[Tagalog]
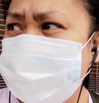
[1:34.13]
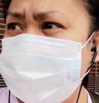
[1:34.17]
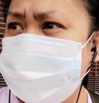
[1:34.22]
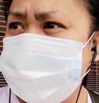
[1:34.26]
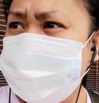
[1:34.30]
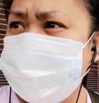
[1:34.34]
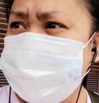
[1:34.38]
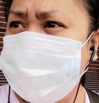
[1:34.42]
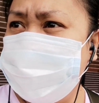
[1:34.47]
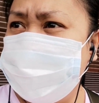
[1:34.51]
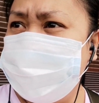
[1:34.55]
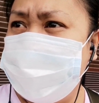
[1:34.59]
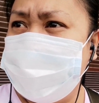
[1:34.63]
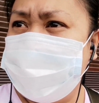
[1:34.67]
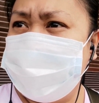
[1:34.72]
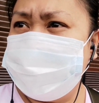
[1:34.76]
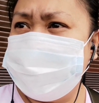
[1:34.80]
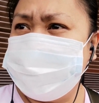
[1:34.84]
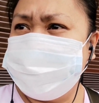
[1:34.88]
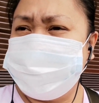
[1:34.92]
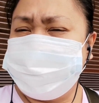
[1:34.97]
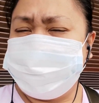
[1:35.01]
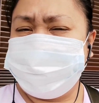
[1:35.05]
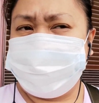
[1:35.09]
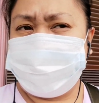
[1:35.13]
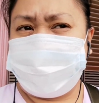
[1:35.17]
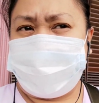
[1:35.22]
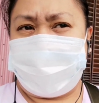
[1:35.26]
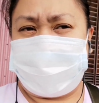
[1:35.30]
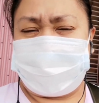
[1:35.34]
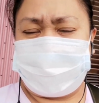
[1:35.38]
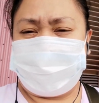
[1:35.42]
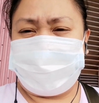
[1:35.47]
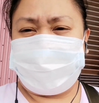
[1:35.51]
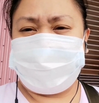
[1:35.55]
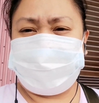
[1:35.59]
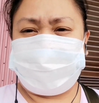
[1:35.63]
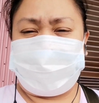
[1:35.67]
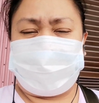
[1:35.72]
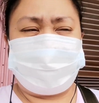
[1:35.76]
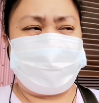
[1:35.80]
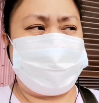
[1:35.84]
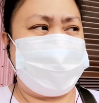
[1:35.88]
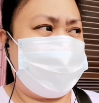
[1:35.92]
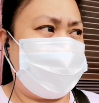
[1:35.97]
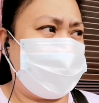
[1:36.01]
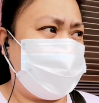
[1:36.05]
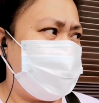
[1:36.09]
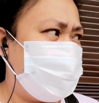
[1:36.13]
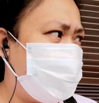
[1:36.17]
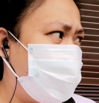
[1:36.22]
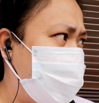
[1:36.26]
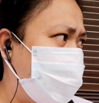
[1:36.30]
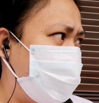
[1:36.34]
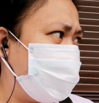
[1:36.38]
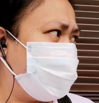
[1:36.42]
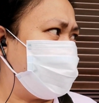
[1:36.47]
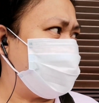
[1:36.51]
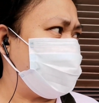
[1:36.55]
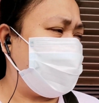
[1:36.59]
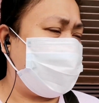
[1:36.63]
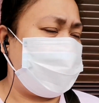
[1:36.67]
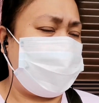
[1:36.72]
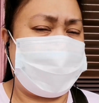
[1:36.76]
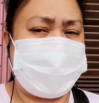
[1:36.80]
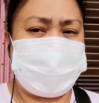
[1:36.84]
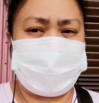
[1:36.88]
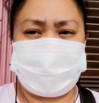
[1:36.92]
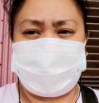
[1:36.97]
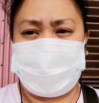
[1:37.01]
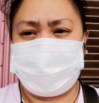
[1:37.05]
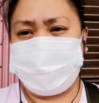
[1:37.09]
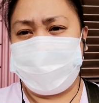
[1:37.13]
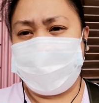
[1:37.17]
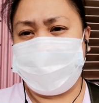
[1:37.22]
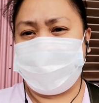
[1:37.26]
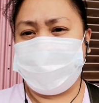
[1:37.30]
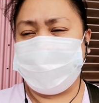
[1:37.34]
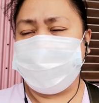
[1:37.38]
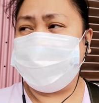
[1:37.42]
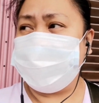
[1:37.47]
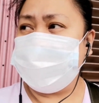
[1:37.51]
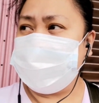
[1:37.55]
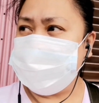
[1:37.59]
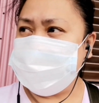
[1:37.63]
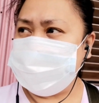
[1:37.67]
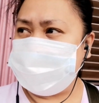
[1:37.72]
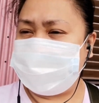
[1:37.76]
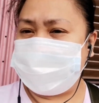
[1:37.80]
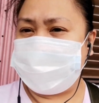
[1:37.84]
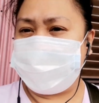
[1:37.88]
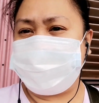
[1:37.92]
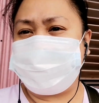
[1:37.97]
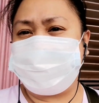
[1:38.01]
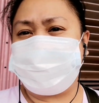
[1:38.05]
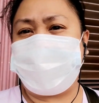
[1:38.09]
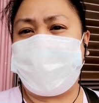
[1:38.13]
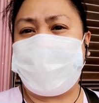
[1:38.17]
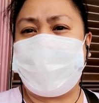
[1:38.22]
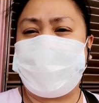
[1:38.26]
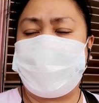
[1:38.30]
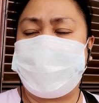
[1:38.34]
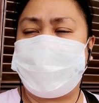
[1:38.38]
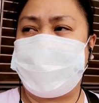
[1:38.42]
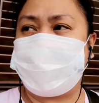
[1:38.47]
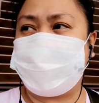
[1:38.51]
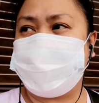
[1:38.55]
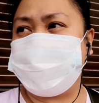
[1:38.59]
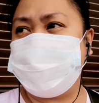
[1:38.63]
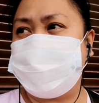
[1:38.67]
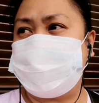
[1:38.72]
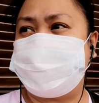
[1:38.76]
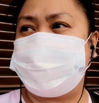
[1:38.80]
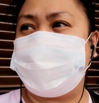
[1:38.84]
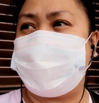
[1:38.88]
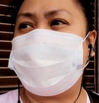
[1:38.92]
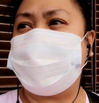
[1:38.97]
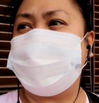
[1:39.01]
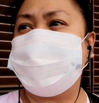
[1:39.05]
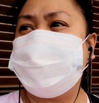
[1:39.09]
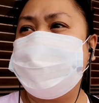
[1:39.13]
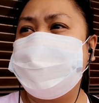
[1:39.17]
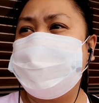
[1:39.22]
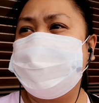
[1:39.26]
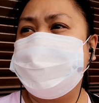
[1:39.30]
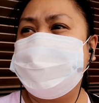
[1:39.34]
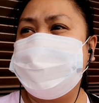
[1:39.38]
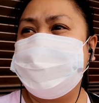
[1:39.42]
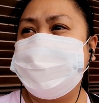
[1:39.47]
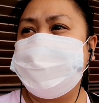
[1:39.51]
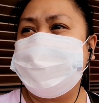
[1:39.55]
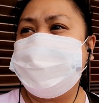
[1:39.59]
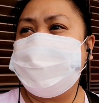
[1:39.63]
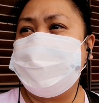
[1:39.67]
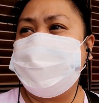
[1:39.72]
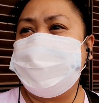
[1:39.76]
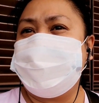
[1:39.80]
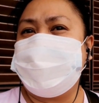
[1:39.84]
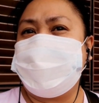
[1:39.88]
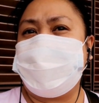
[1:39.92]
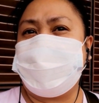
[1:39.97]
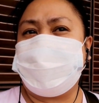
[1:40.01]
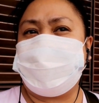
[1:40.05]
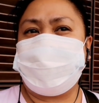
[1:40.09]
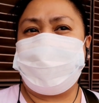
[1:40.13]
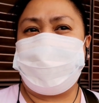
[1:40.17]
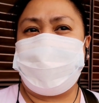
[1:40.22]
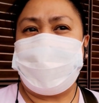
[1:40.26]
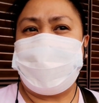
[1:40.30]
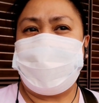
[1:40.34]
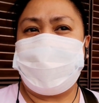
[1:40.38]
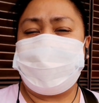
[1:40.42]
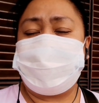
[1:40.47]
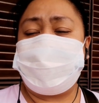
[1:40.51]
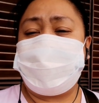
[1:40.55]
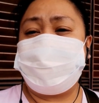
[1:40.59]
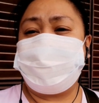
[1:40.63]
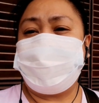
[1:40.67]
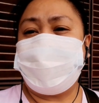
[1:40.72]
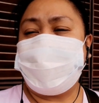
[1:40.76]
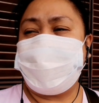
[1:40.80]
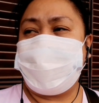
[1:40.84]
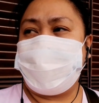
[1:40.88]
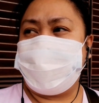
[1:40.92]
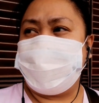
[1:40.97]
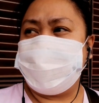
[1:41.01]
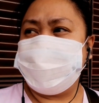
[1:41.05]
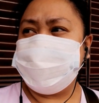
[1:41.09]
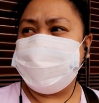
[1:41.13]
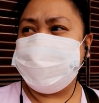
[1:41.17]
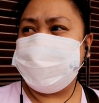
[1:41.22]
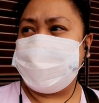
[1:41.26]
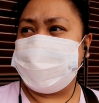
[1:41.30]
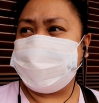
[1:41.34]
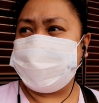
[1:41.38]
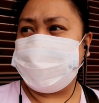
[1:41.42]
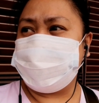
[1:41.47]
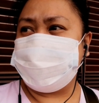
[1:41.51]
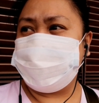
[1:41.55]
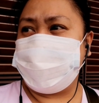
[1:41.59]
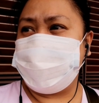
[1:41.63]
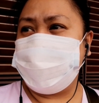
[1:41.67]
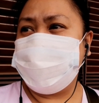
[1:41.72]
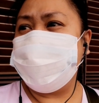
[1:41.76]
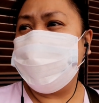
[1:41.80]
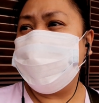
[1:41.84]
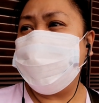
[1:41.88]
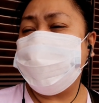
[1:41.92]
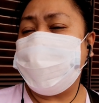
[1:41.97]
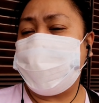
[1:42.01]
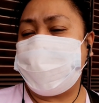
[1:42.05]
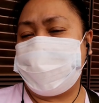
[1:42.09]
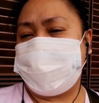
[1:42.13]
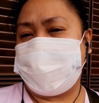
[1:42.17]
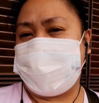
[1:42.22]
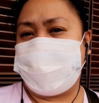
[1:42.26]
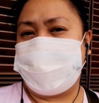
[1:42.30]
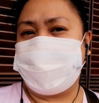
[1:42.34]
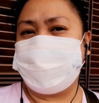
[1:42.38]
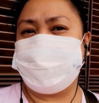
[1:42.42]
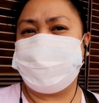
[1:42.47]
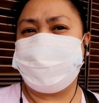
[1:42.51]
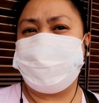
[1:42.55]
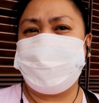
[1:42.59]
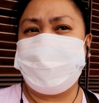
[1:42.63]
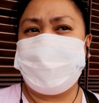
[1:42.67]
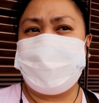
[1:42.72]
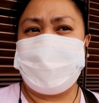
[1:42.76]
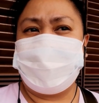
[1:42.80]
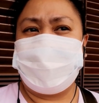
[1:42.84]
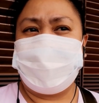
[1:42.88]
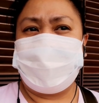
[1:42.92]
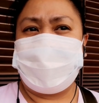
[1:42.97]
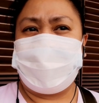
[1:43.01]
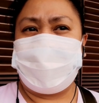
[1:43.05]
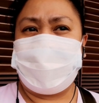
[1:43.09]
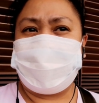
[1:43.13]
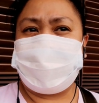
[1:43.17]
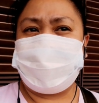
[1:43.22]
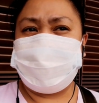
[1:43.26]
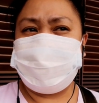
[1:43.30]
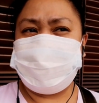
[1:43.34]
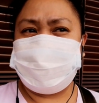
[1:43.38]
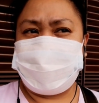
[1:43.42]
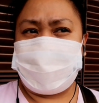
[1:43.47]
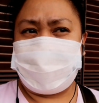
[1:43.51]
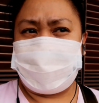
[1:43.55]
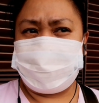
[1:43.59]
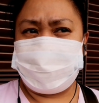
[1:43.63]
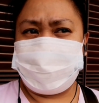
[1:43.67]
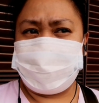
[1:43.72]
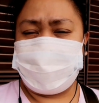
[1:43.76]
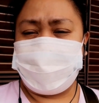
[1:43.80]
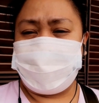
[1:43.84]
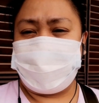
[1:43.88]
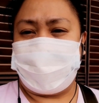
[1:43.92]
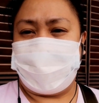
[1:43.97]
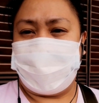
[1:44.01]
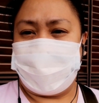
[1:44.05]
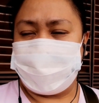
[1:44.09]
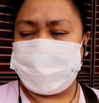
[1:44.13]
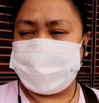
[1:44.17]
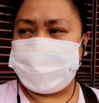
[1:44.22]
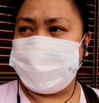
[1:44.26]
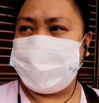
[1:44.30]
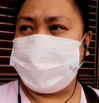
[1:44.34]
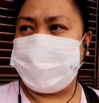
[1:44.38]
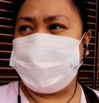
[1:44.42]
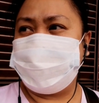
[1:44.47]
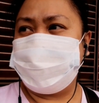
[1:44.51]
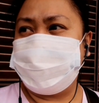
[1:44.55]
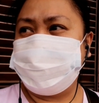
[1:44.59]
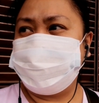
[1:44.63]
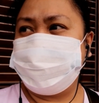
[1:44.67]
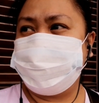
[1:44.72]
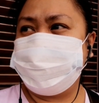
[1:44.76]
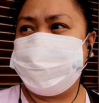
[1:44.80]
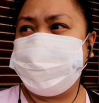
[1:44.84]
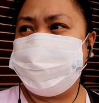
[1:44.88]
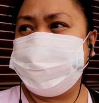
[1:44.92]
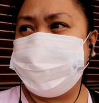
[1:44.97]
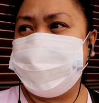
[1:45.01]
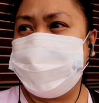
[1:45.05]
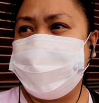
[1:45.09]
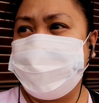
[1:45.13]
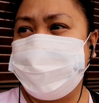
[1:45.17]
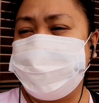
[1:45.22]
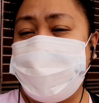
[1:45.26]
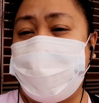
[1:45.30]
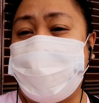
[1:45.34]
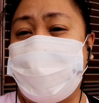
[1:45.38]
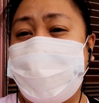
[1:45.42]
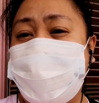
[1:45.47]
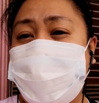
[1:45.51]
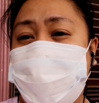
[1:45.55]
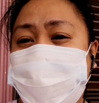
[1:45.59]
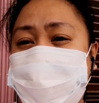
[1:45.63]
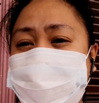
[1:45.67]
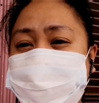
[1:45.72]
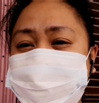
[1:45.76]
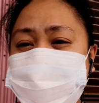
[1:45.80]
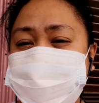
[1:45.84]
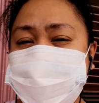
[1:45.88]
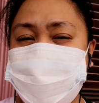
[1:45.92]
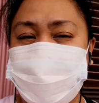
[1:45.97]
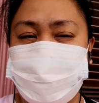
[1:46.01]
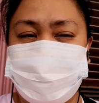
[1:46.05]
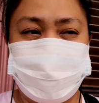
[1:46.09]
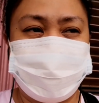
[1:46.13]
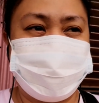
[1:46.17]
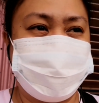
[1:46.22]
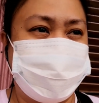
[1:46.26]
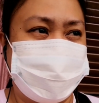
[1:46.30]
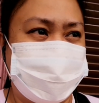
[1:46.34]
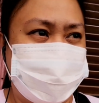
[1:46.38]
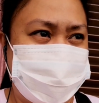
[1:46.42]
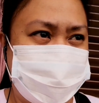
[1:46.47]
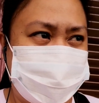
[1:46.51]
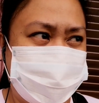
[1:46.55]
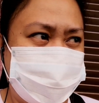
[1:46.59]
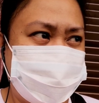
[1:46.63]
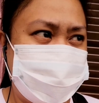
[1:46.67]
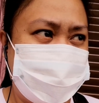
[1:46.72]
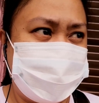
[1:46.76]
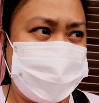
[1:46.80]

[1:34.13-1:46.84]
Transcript: Di po ba? At least, ang pinakamahalaga sa lahat ay magkaroon ka ng sariling bahay at lupa. Ito ay hindi mang cash at ito ay hulugan lang. At least darating ang araw, mawala ka man sa mundo.